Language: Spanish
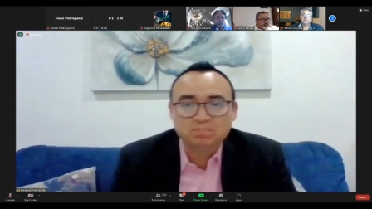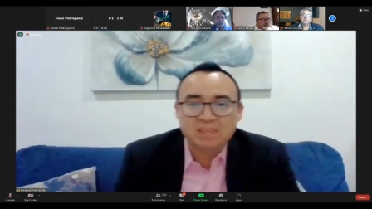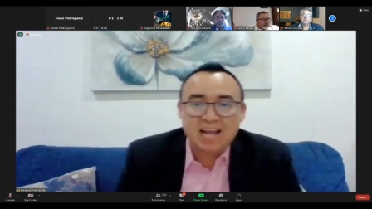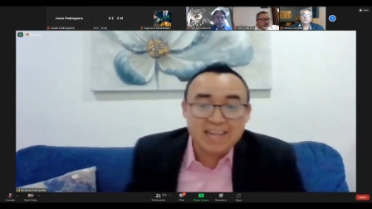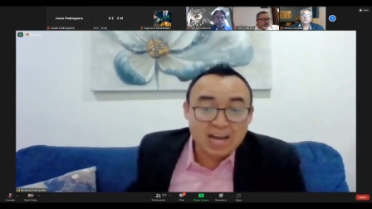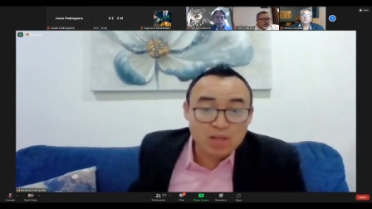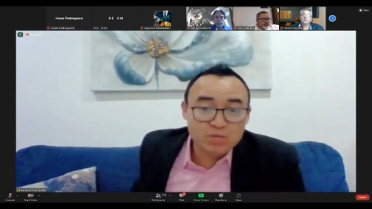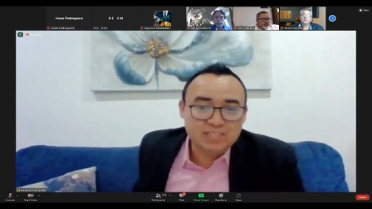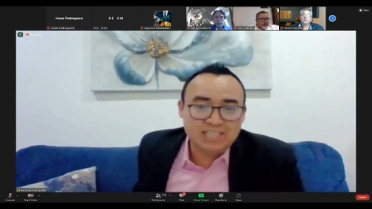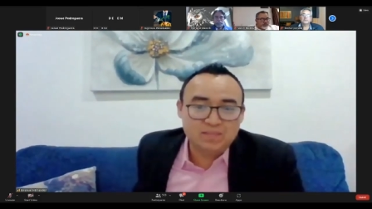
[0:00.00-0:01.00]
ha llegado a
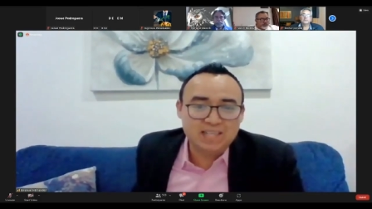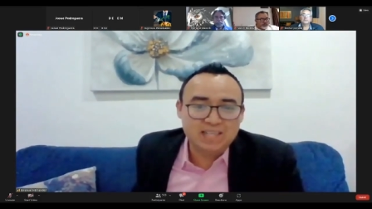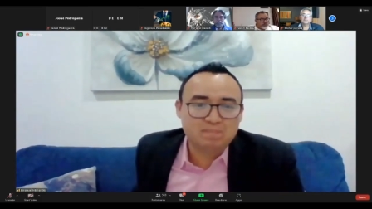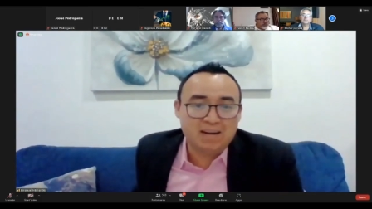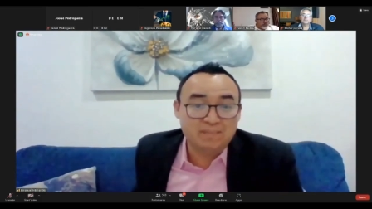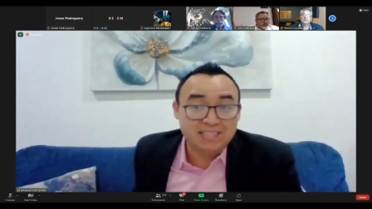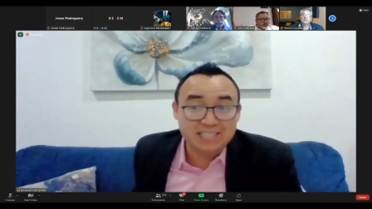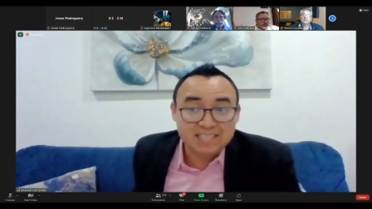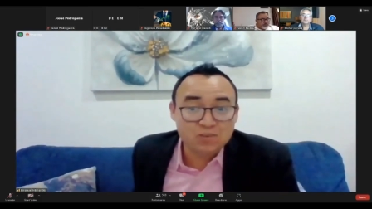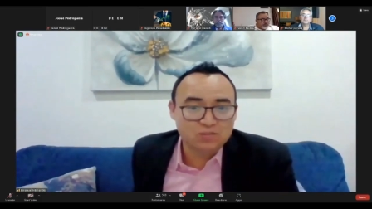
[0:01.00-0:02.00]
nuestras vidas para
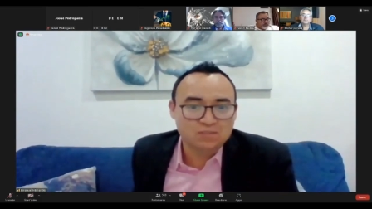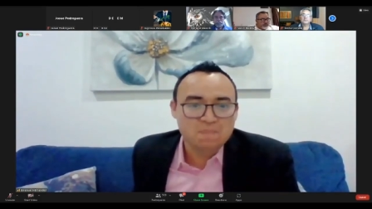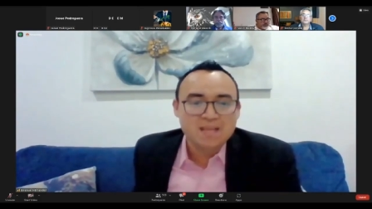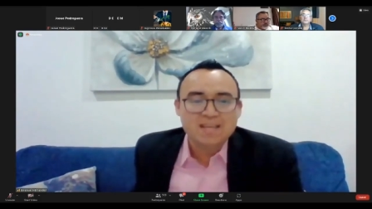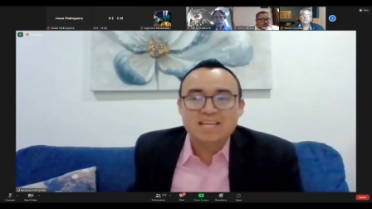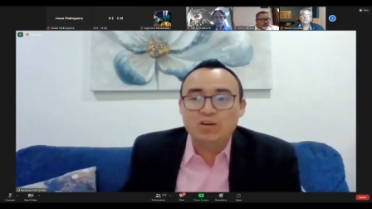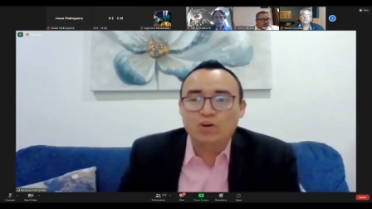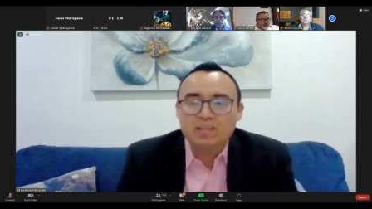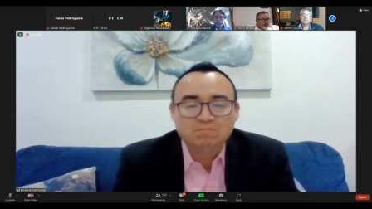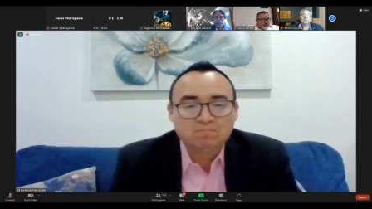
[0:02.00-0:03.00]
bendecirnos y
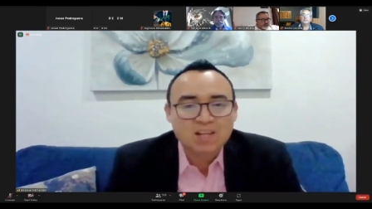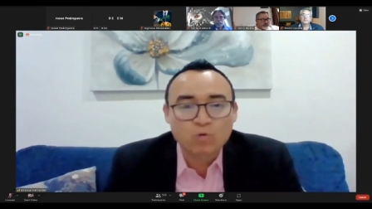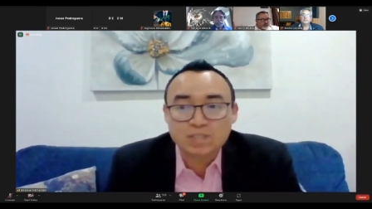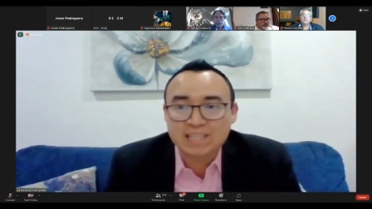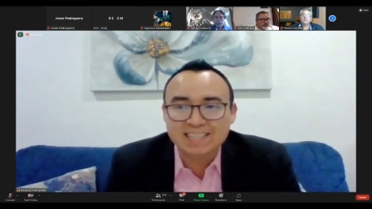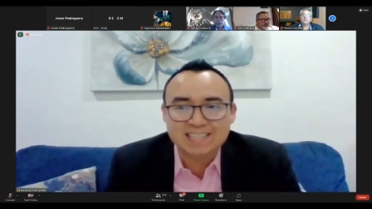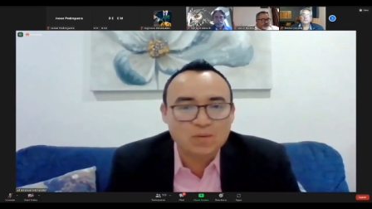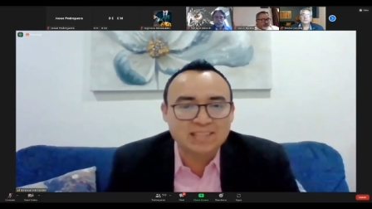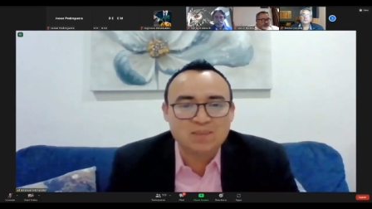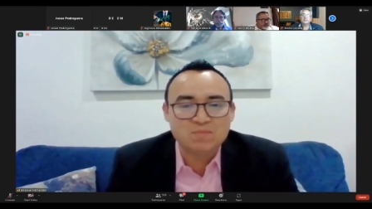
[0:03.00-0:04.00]
hoy ustedes se
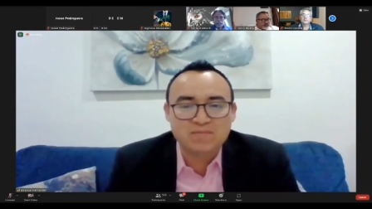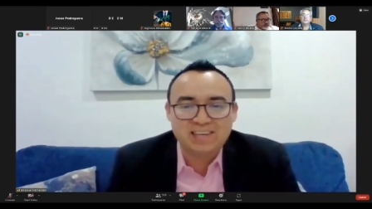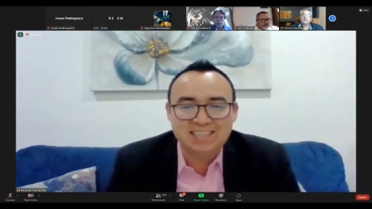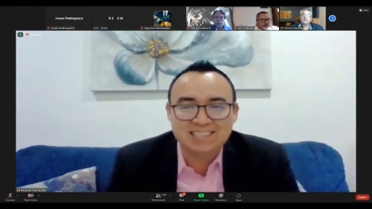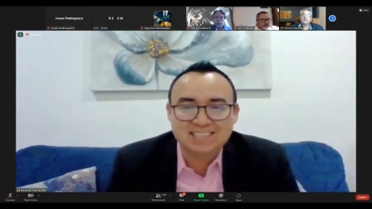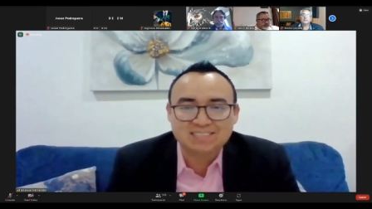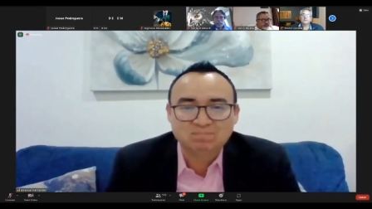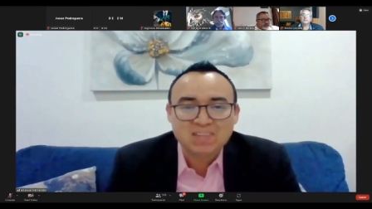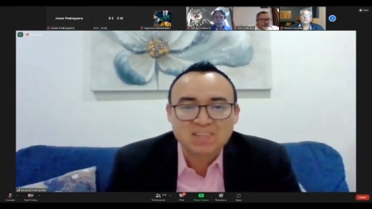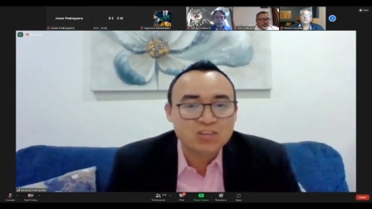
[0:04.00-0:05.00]
encuentran muy felices.
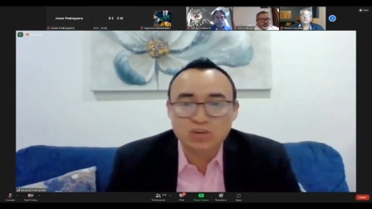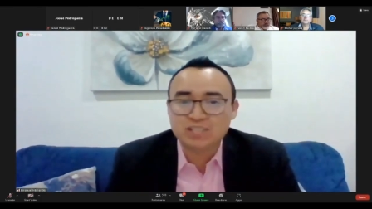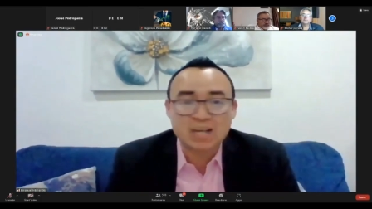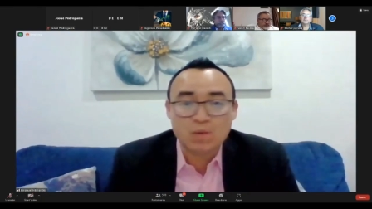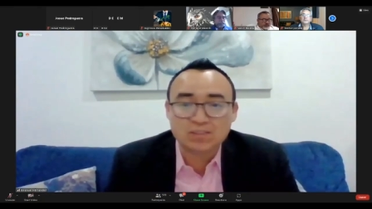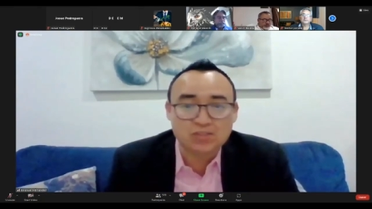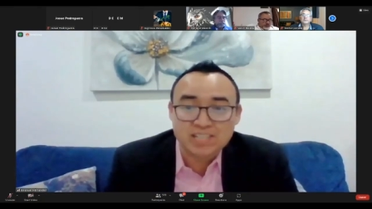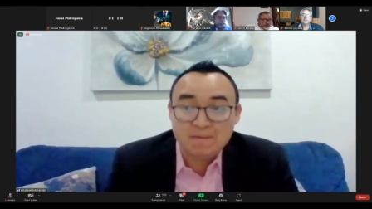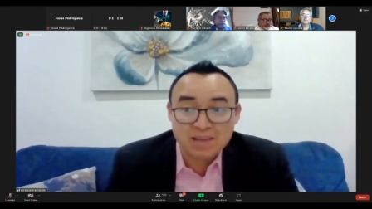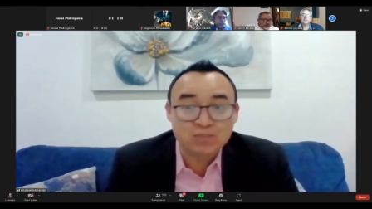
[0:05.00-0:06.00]
Yo no sé cuántos ya
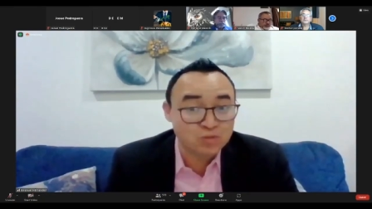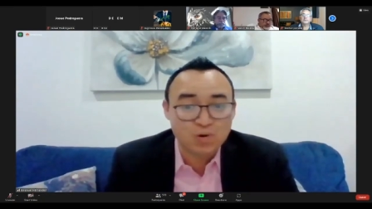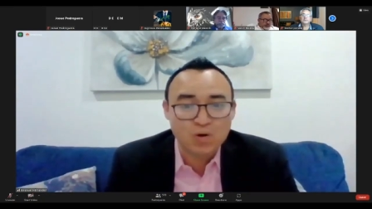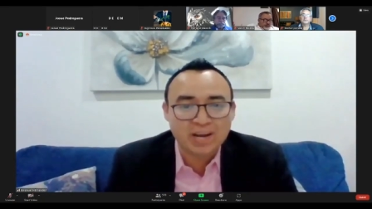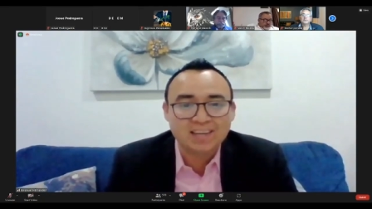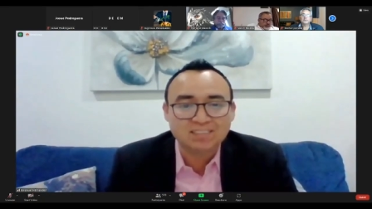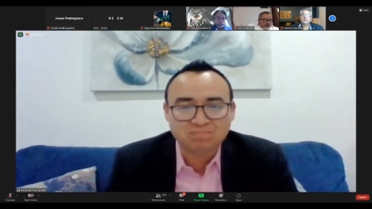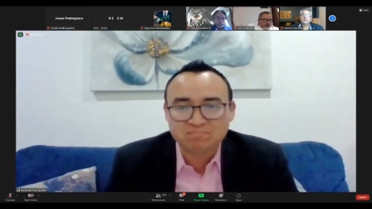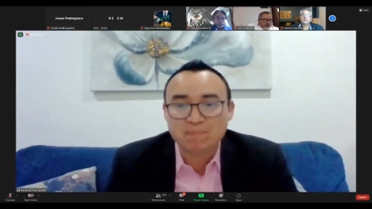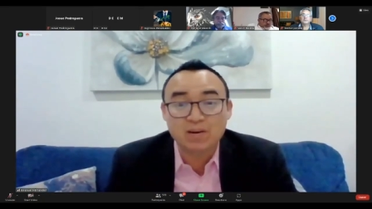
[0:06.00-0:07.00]
vieron su broker, pero el
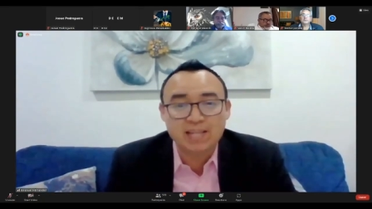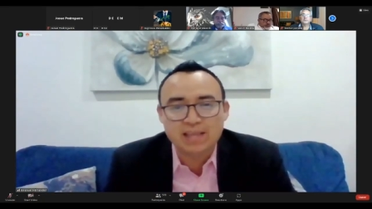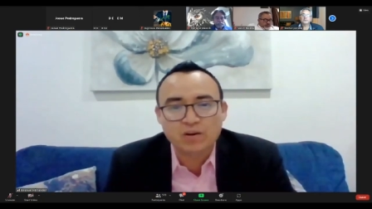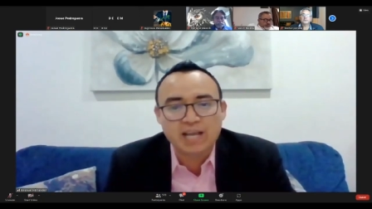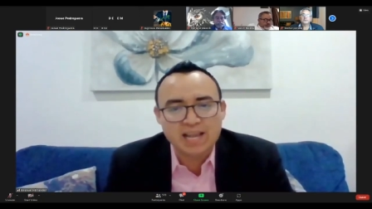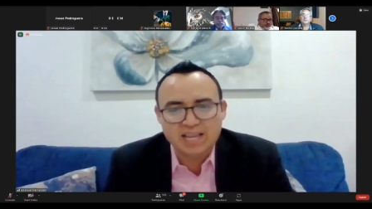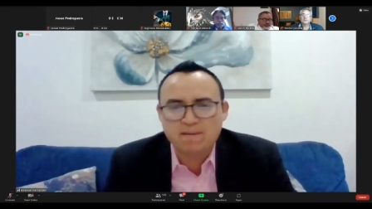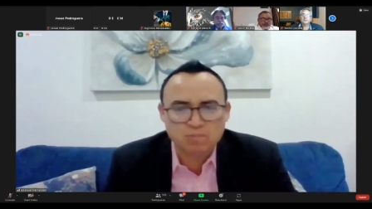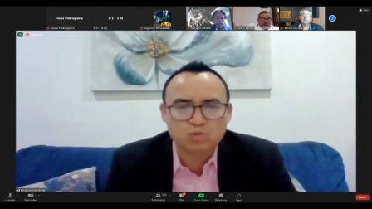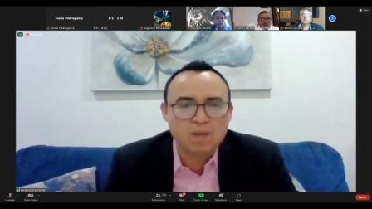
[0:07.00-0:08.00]
día de hoy llevamos una
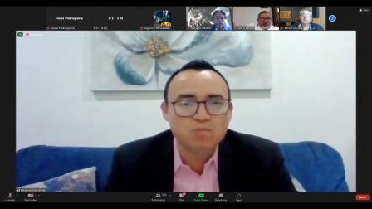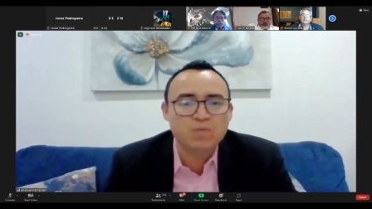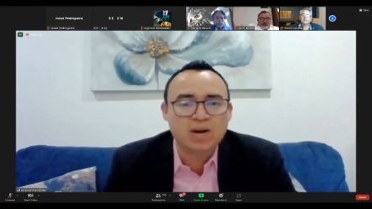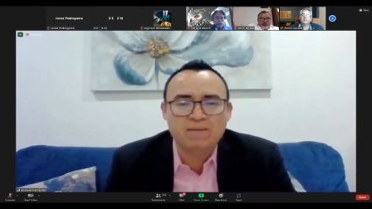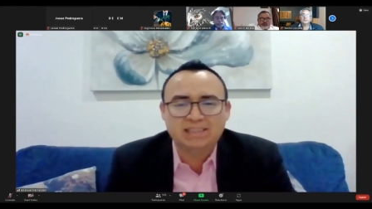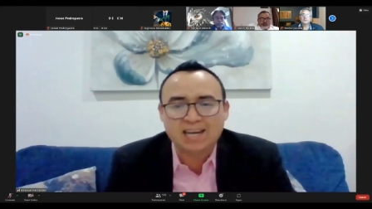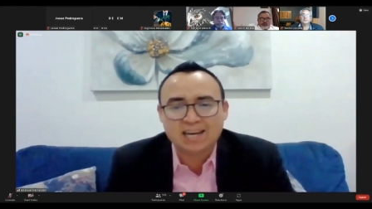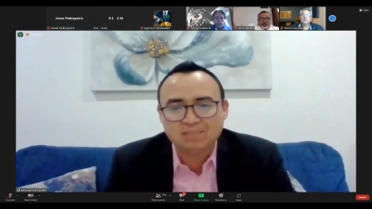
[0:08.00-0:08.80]
muy buena ventaja.